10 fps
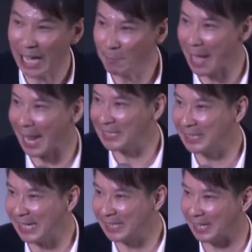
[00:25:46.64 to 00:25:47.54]
当马来
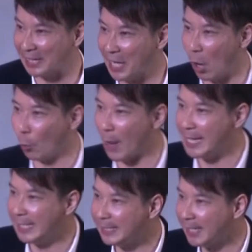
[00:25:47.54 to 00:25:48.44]
西亚显得
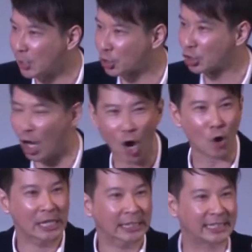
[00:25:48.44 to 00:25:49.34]
危机的时
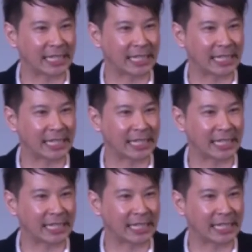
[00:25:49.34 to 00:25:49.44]
候，